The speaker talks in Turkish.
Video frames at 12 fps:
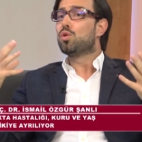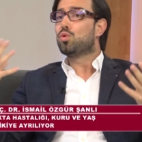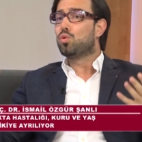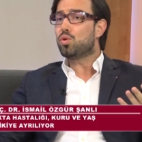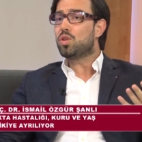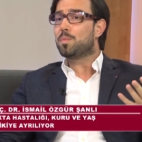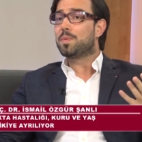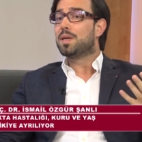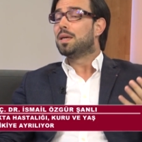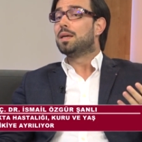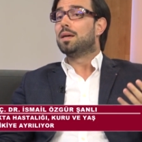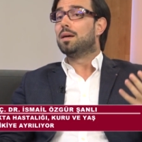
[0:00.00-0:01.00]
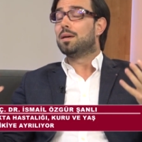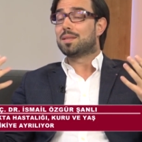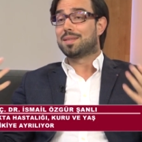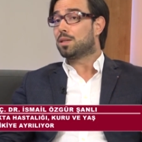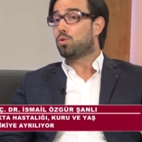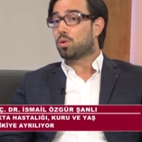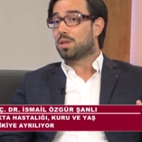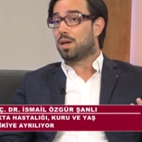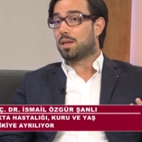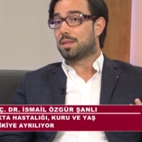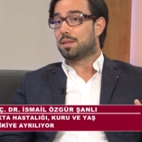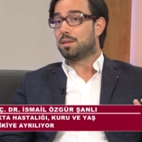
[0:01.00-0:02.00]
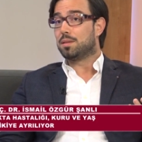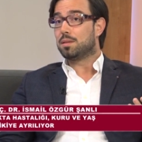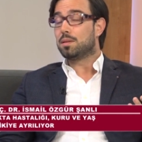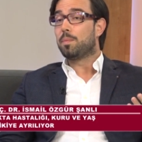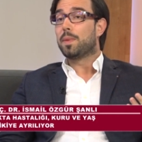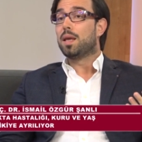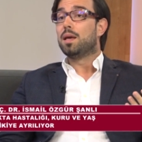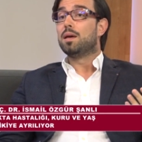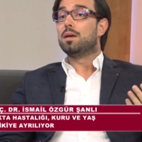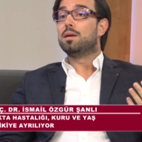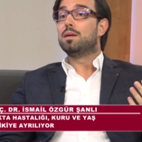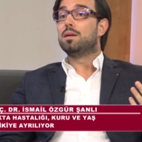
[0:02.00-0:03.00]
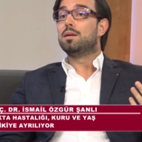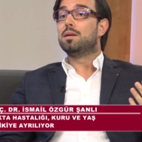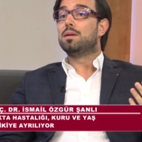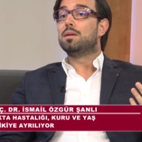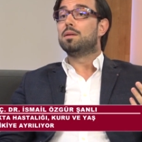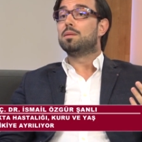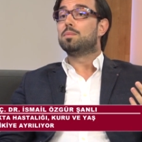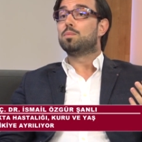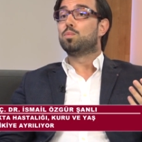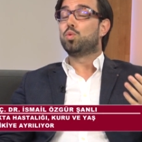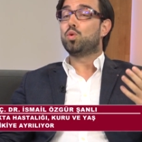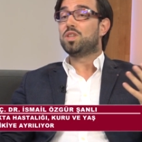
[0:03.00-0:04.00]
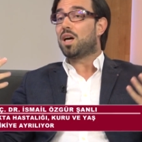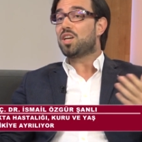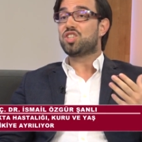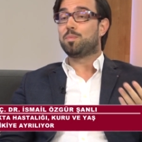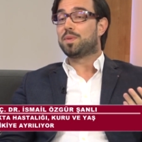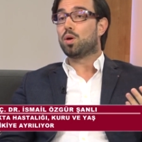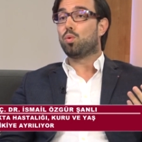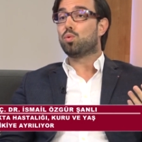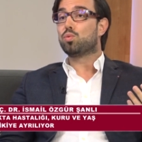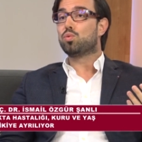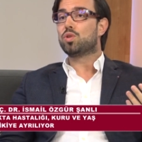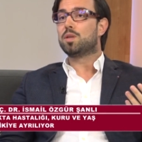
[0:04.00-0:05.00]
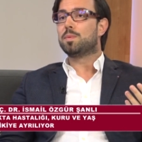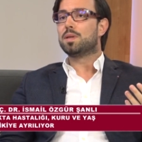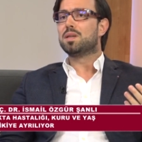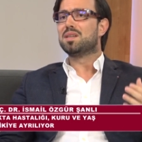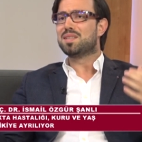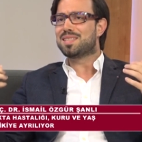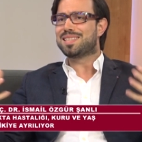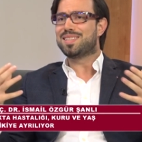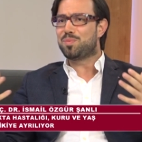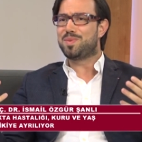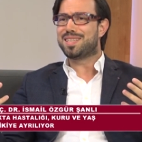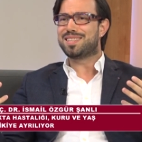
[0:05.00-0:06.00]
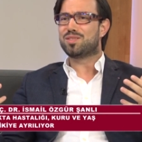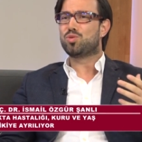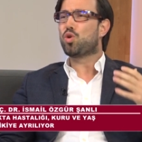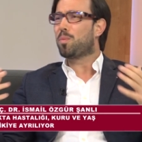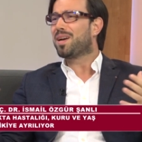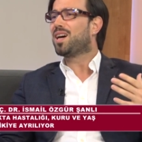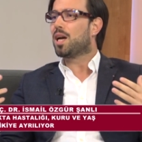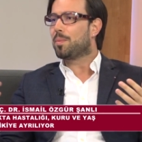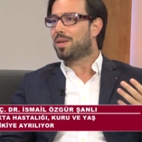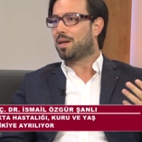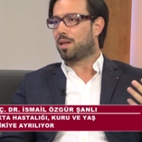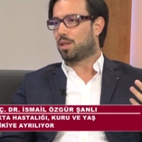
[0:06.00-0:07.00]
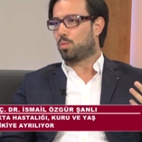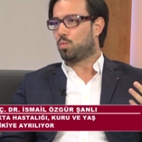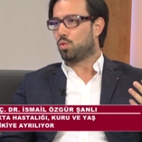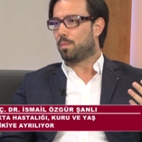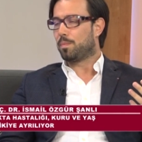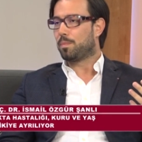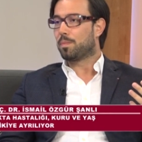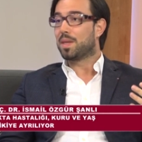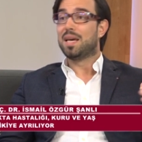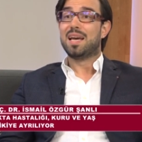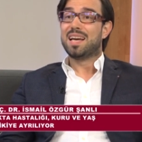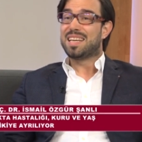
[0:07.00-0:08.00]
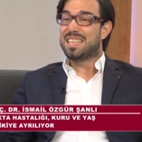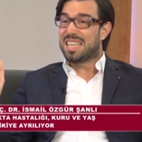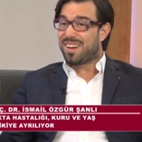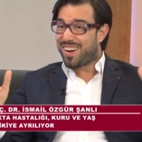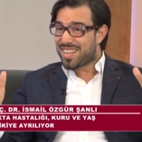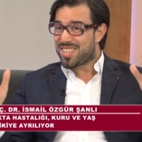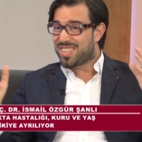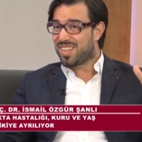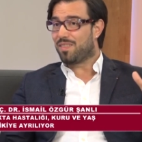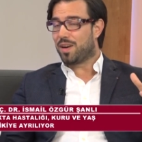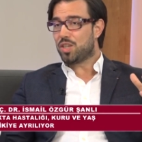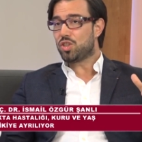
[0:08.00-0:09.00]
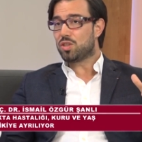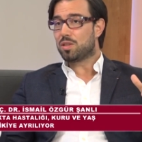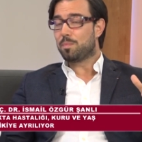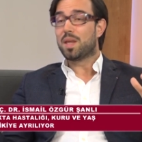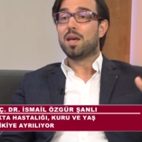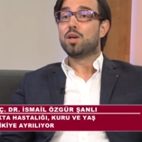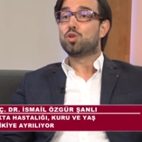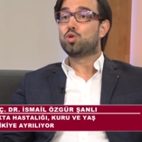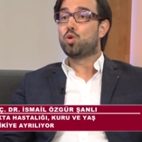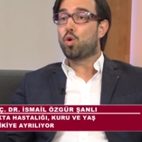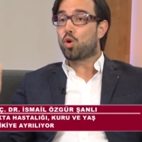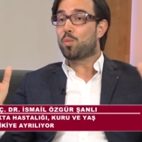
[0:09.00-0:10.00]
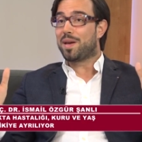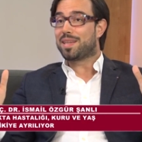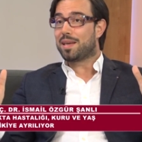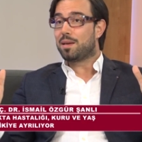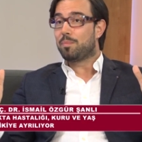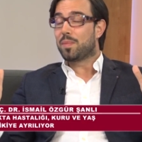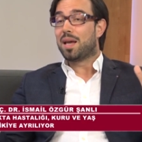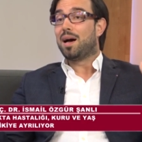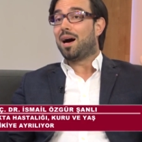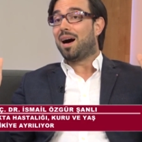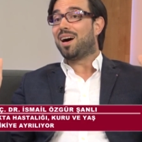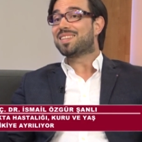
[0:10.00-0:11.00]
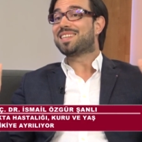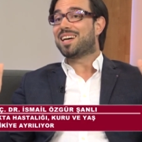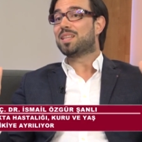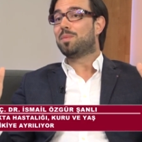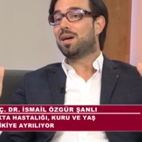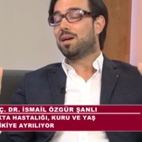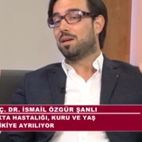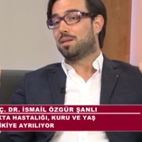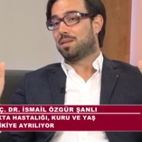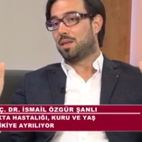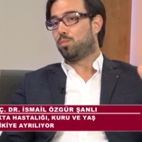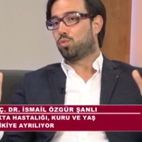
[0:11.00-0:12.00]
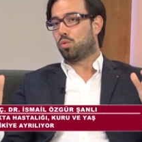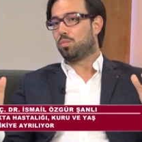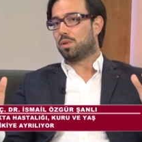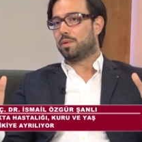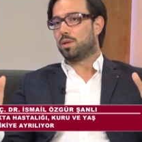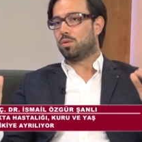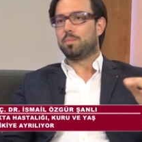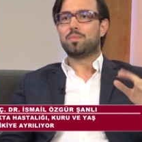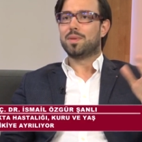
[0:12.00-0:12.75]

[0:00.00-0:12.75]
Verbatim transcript: Kuru tip e, sarı nokta hastalığı e, bu yaş tipte olduğu gibi hızlı bir görme kaybı yaratmıyor. Yavaş yavaş görmede azalma semptomları veriyor.